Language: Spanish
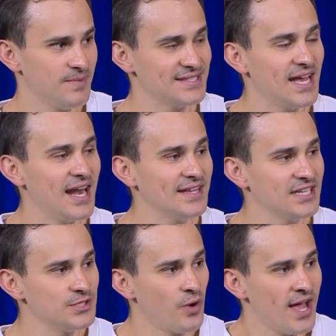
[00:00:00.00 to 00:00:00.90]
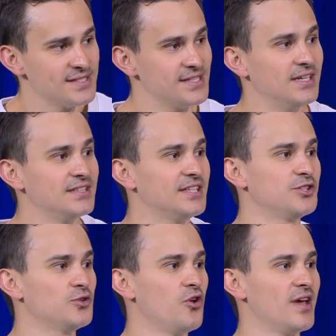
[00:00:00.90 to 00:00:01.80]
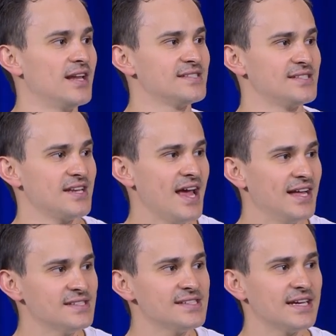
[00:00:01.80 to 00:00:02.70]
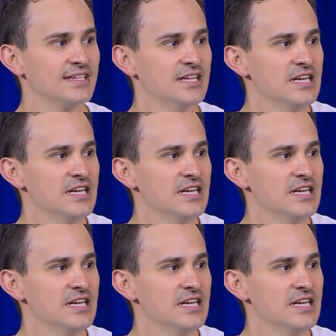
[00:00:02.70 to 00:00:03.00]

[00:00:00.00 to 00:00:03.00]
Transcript: Más adelante les voy a decir el título de la enseñanza,